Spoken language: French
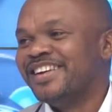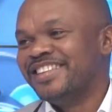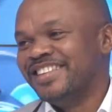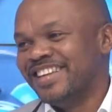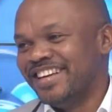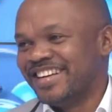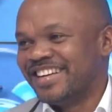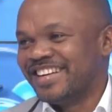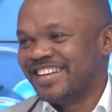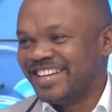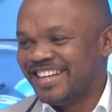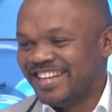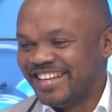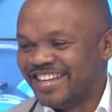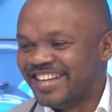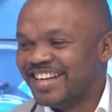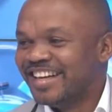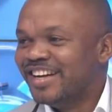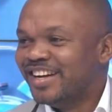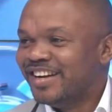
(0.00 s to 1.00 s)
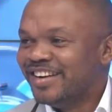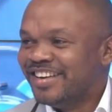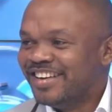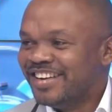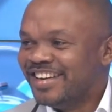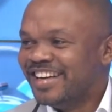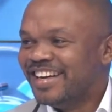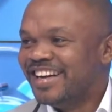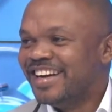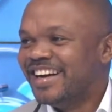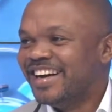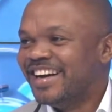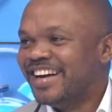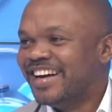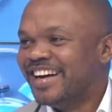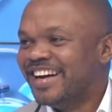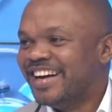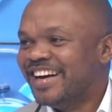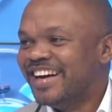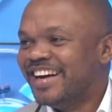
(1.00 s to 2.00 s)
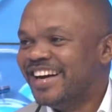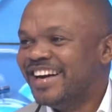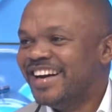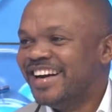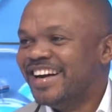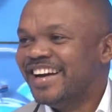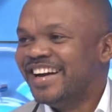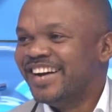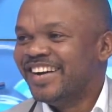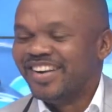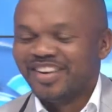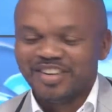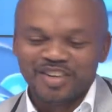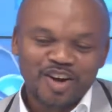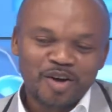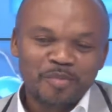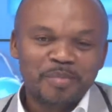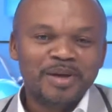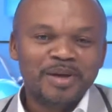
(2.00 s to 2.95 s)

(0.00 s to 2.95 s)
Ah, qu'est-ce que nous ne ferons pas pour les téléspectateurs oh ben,